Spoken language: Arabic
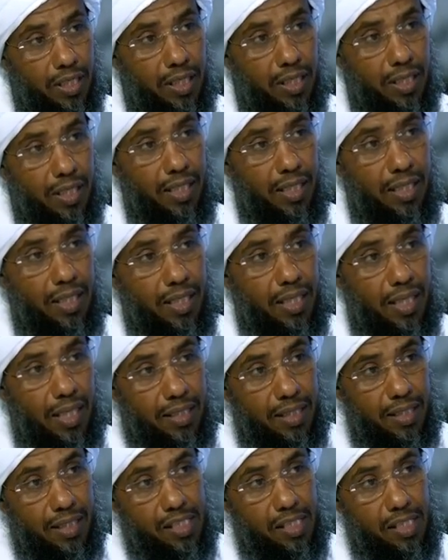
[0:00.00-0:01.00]

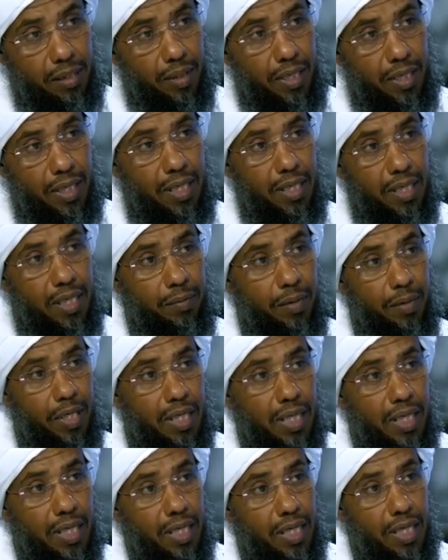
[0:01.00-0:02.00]
لأكتسبها كما
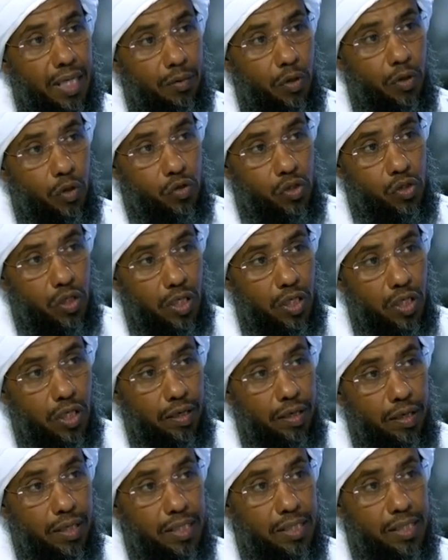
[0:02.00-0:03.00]
قال النبي صلى الله
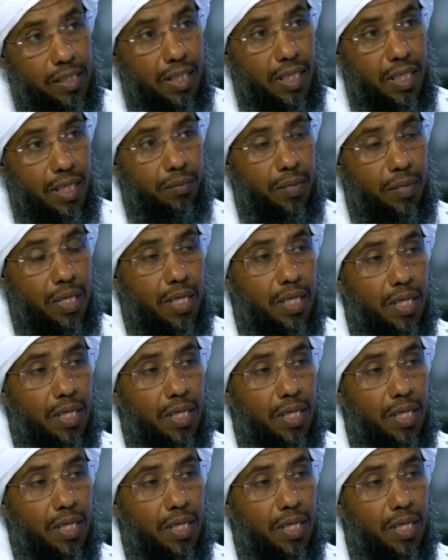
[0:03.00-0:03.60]
عليه وسلم